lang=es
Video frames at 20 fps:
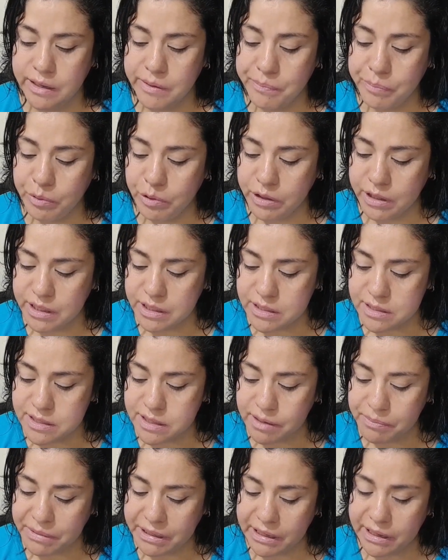En
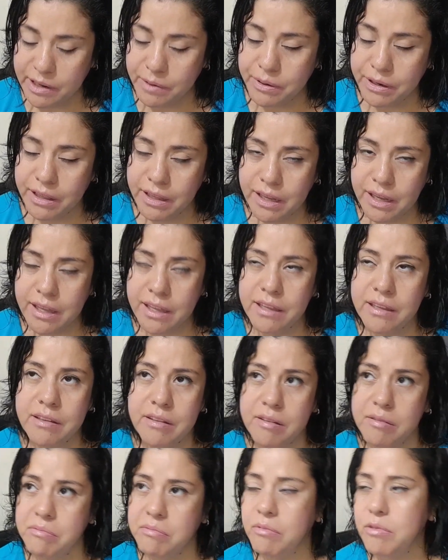potencia, miren, la verdad,
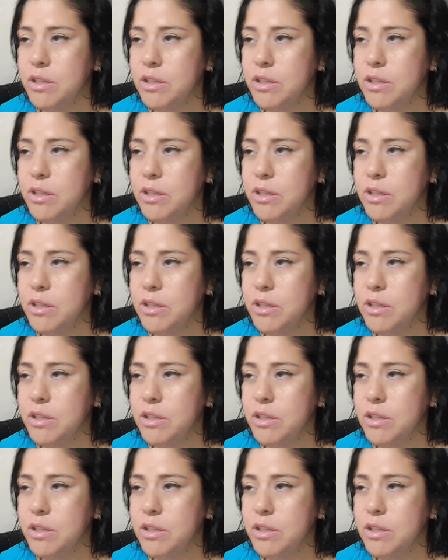eh,